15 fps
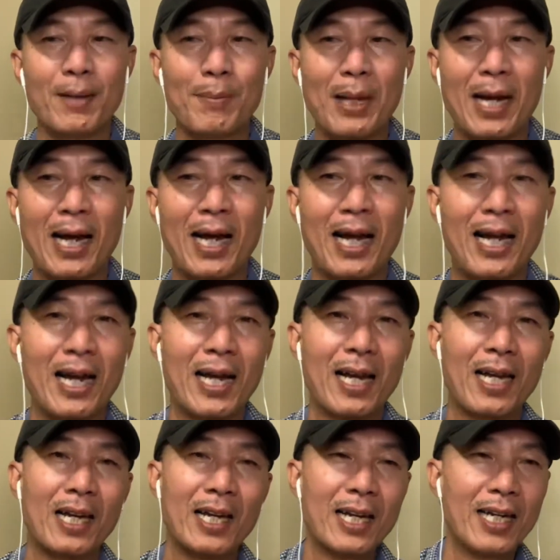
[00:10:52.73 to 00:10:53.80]
mà
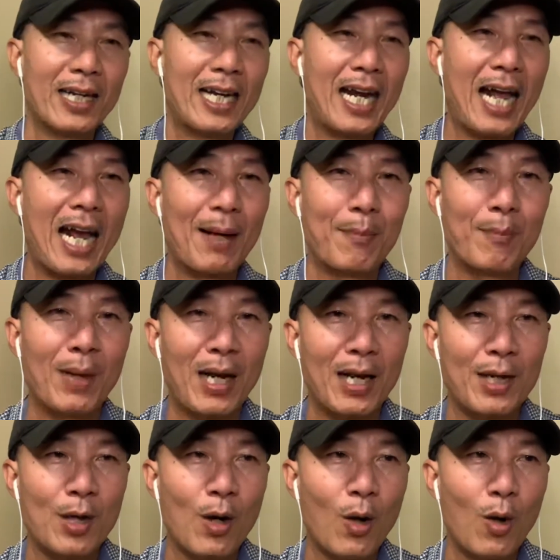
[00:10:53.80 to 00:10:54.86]
đi làm mà
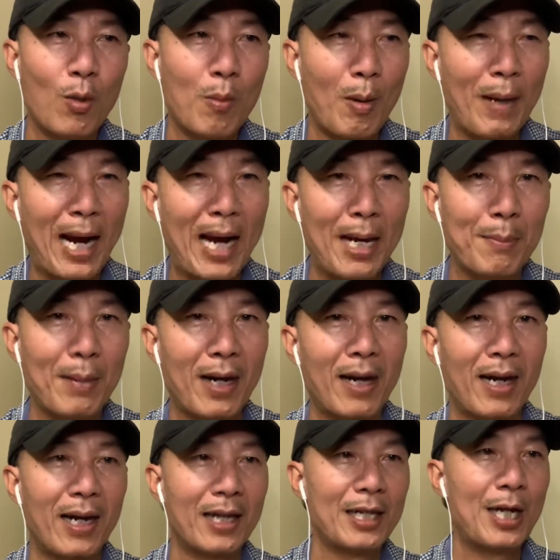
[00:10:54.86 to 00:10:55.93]
vô một ngày
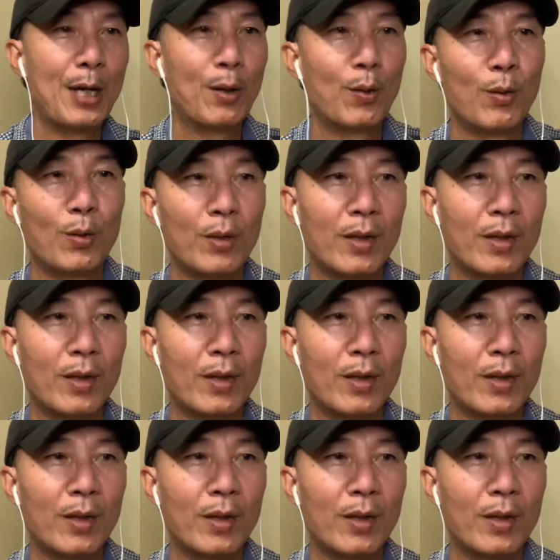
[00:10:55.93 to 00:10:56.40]
mà nhiều